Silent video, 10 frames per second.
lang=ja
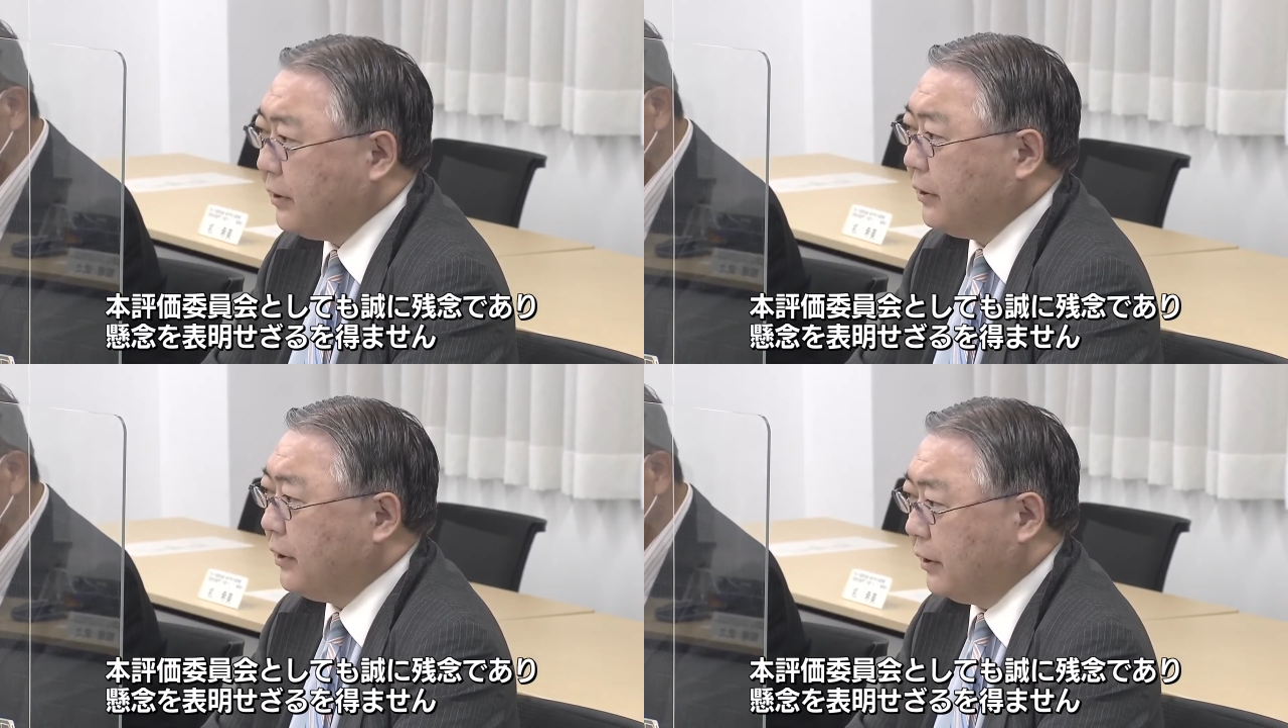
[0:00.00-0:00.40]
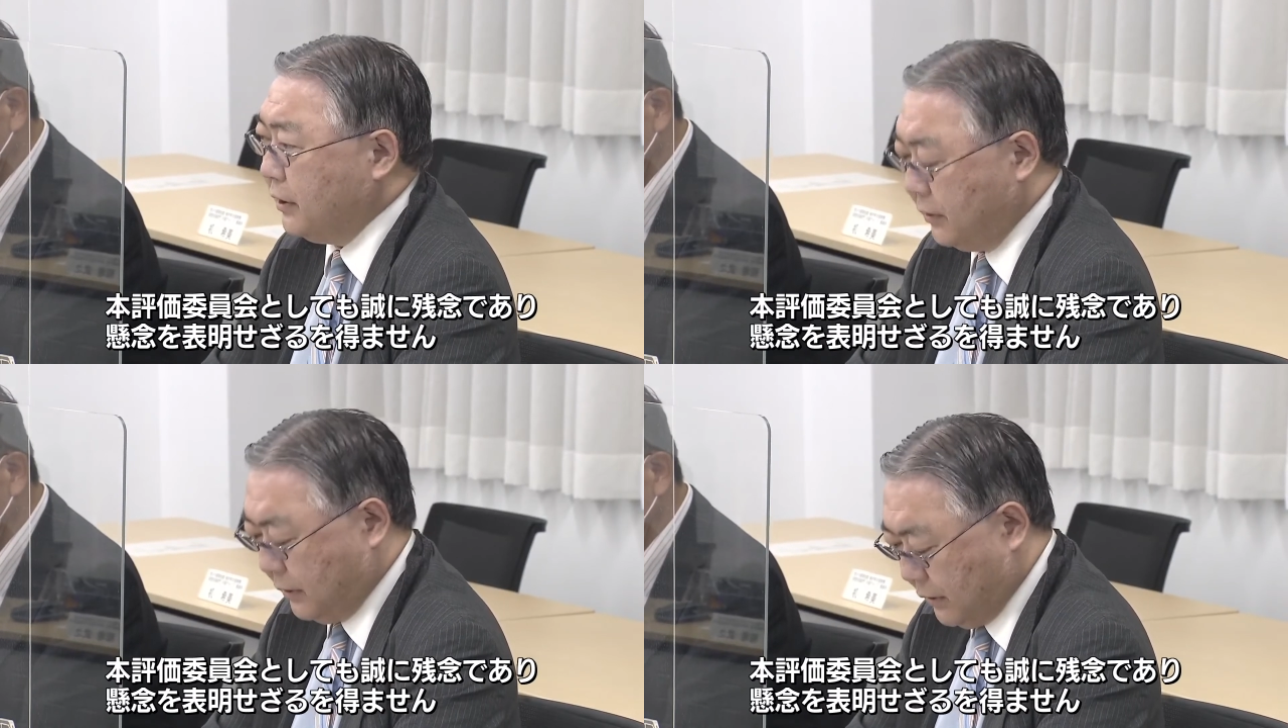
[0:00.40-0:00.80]
念であ
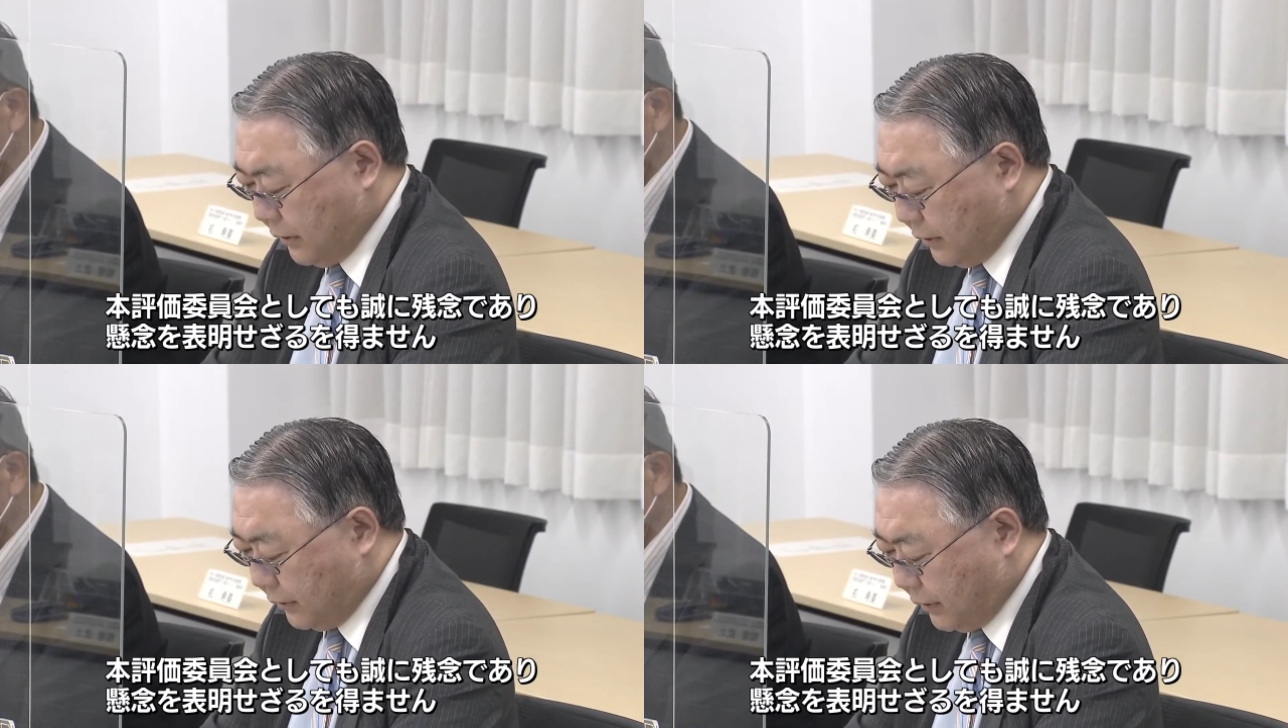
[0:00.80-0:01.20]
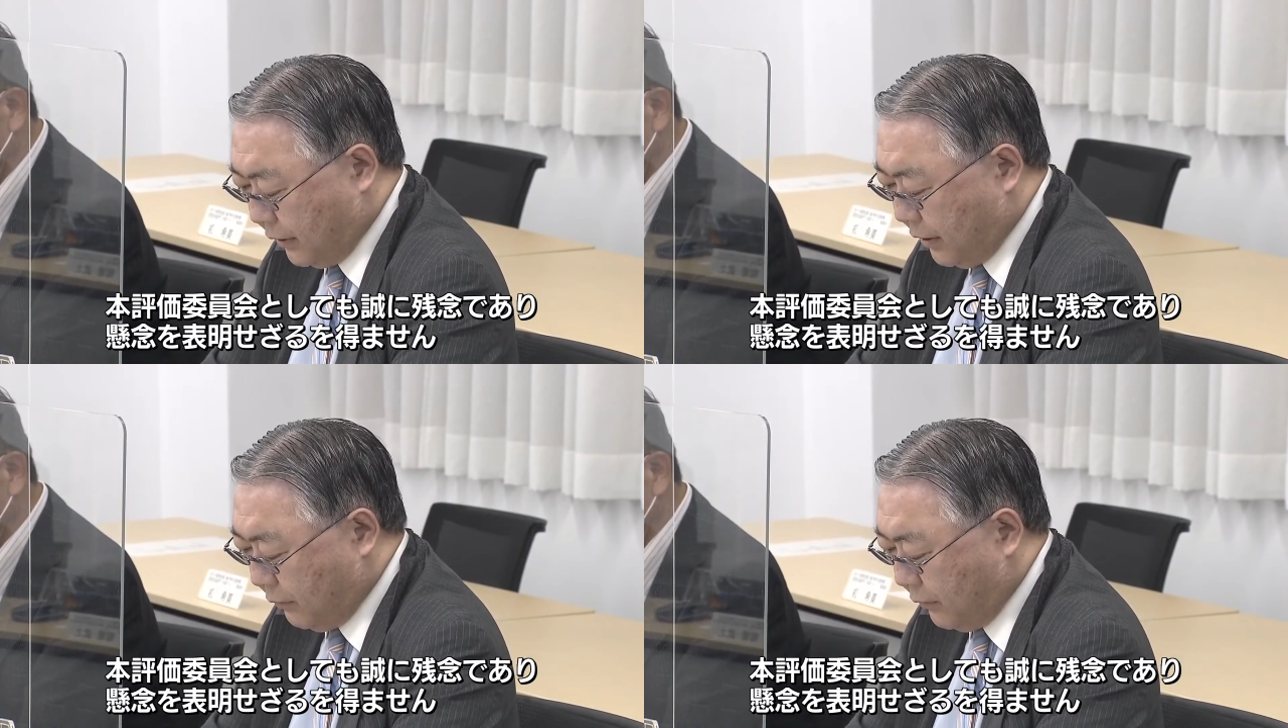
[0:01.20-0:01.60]
り、
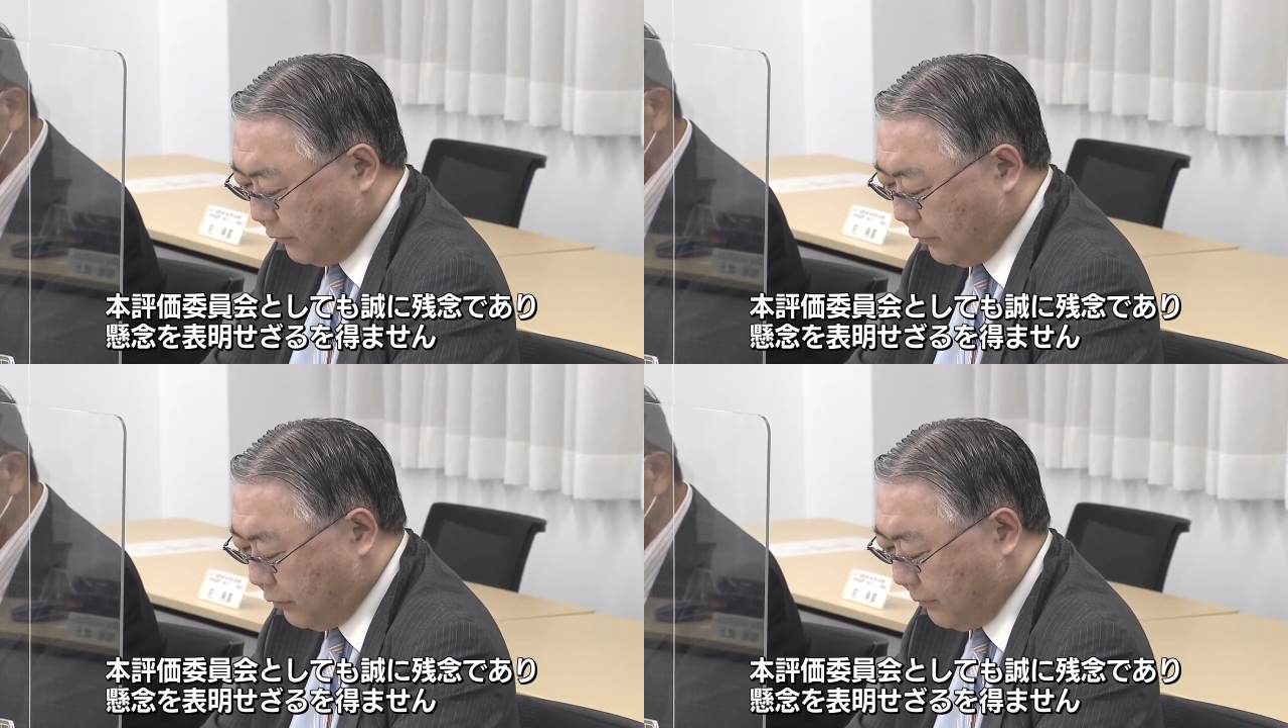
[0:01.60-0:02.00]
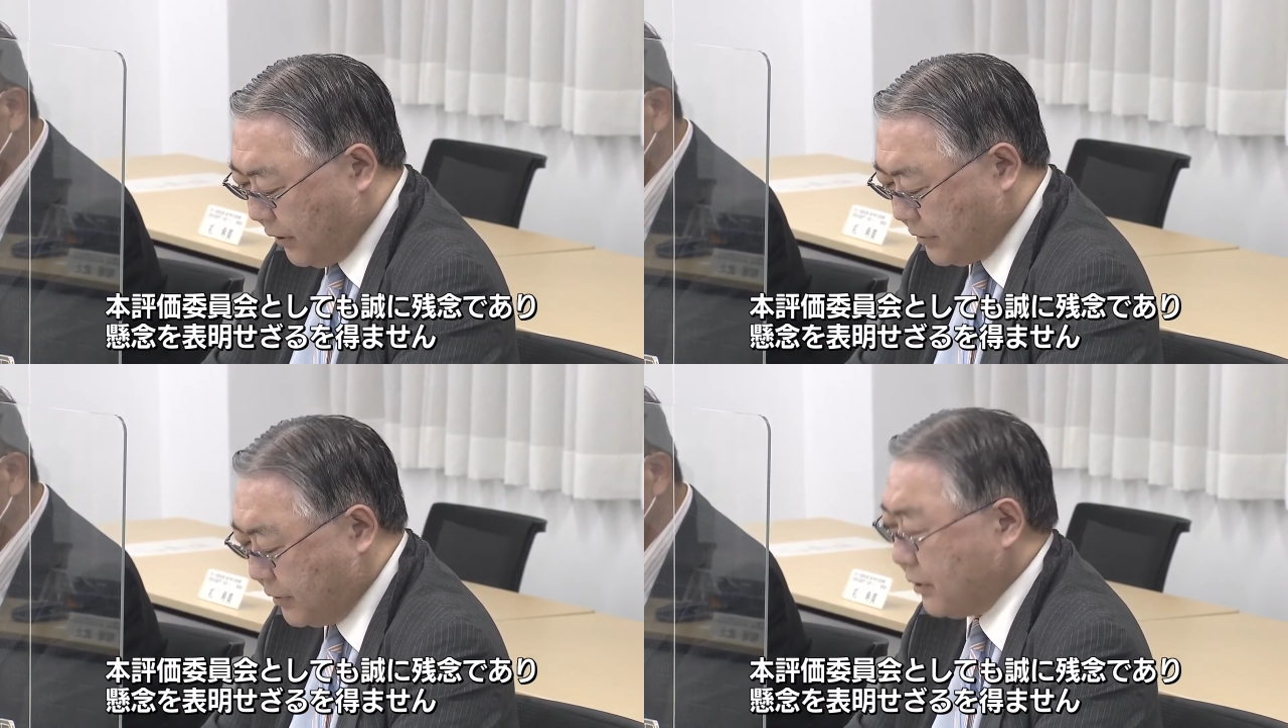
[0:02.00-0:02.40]
懸念を表
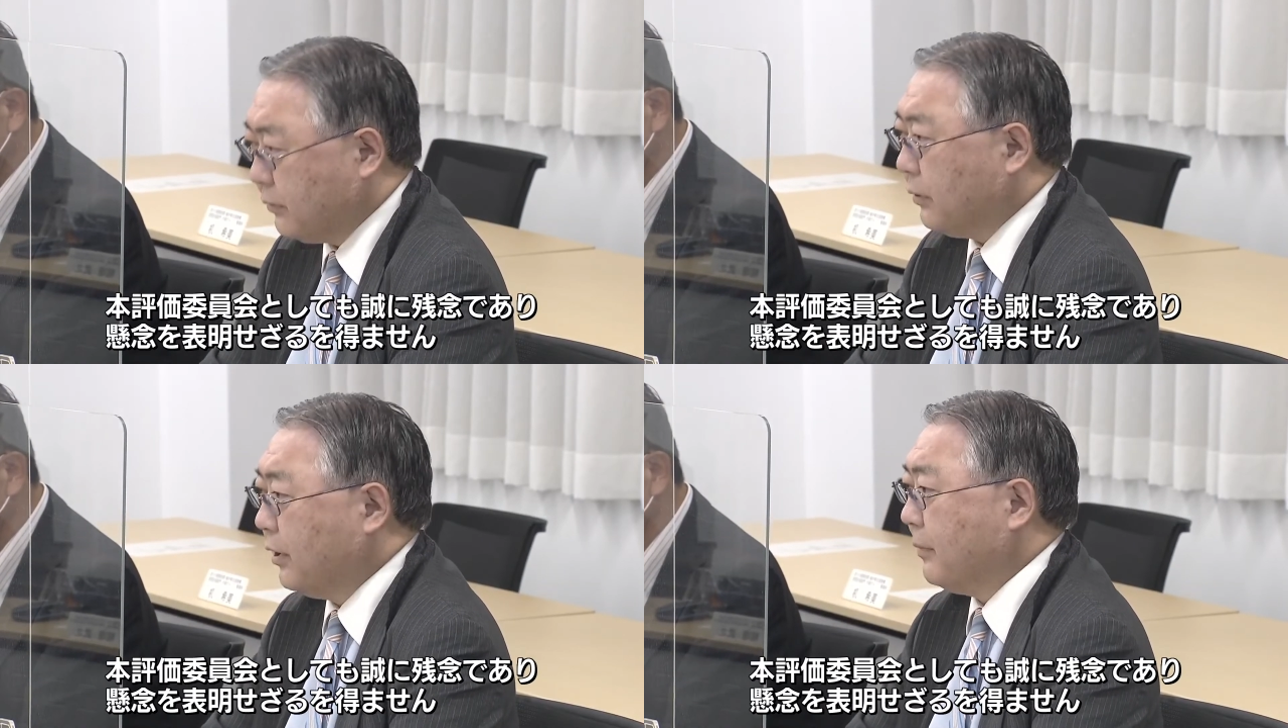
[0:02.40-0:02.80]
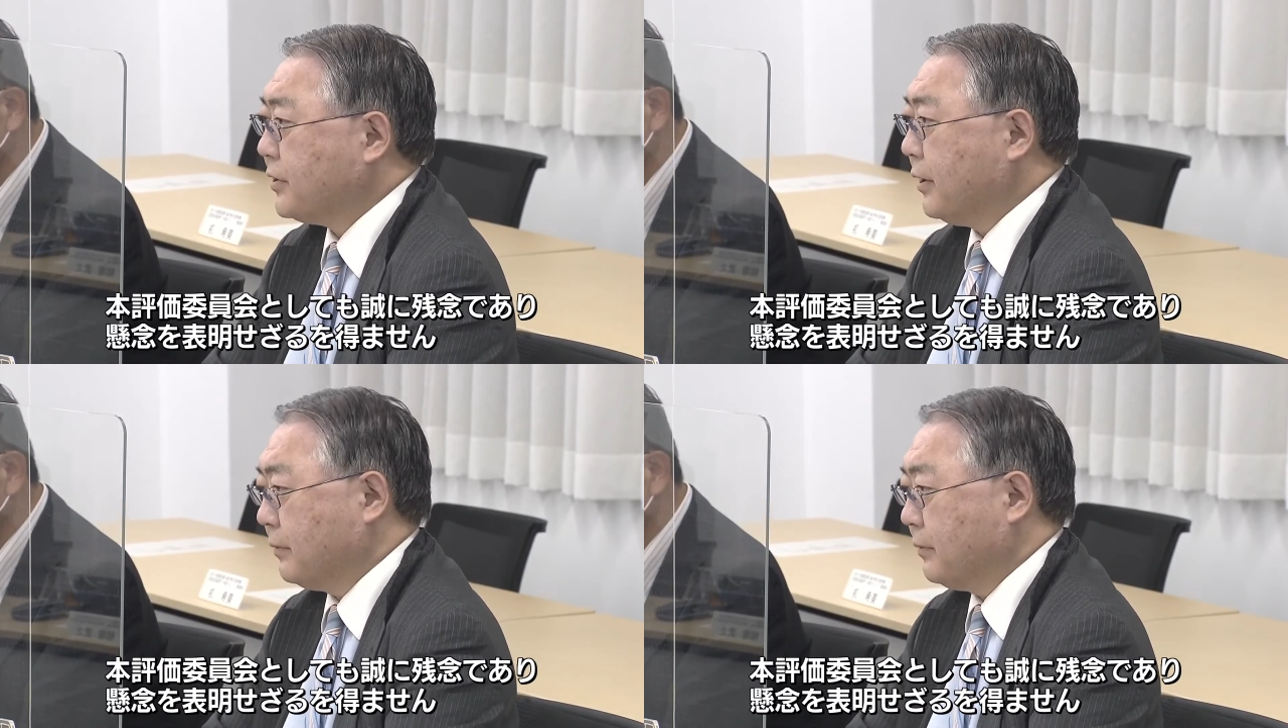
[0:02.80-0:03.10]
明せざるを得ません。